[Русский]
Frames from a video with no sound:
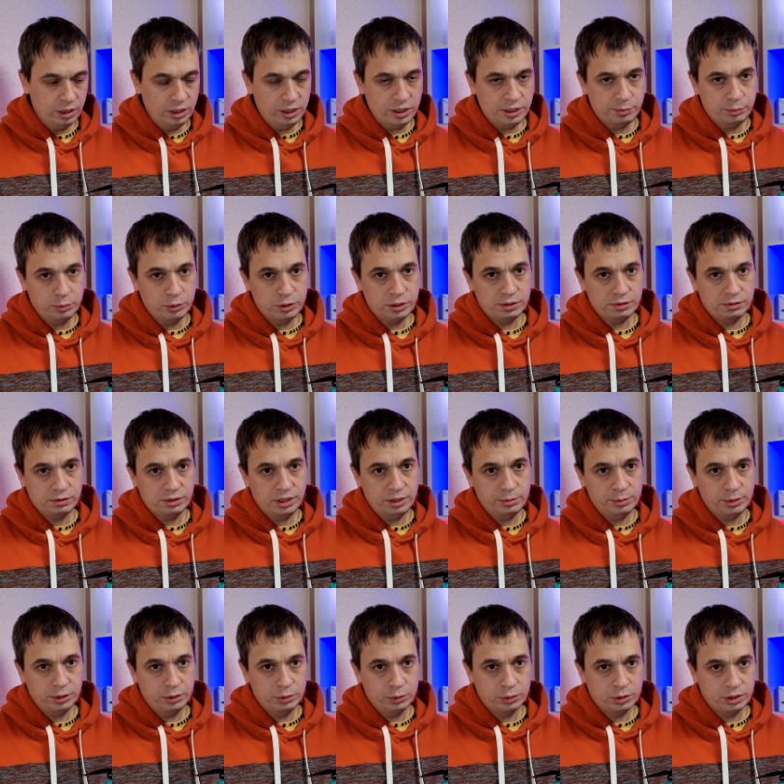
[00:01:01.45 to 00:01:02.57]
Использовал я
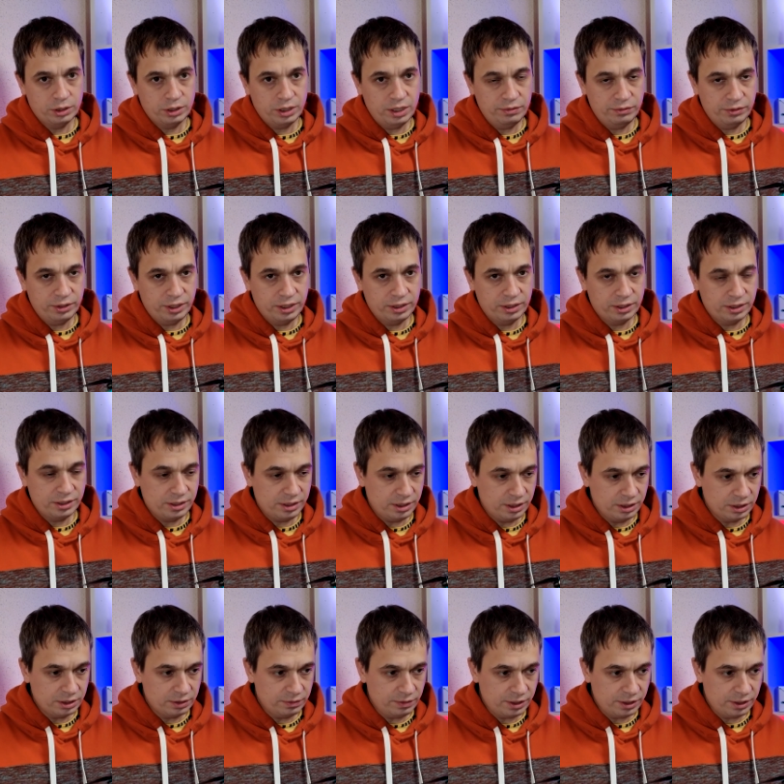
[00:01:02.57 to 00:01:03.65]
моторы iFlight Xing